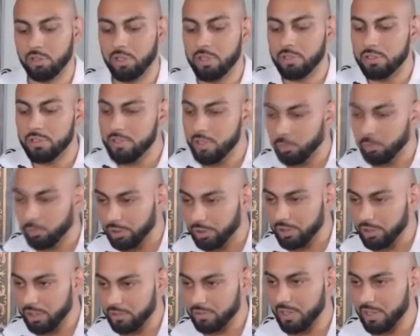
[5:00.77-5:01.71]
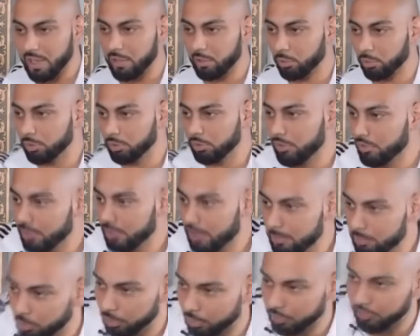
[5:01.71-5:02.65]
Die Theorie, dass die Erde rund ist, gibt's auch
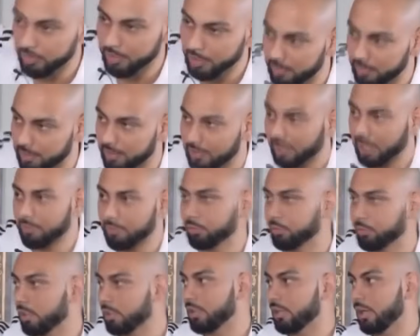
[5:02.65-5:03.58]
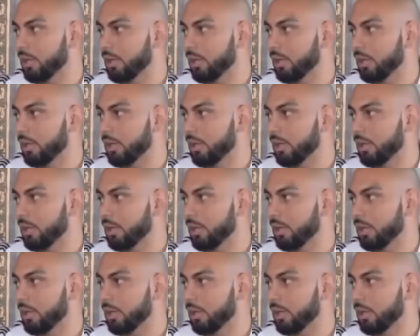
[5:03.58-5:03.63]
circa seit 300, 400 Jahren.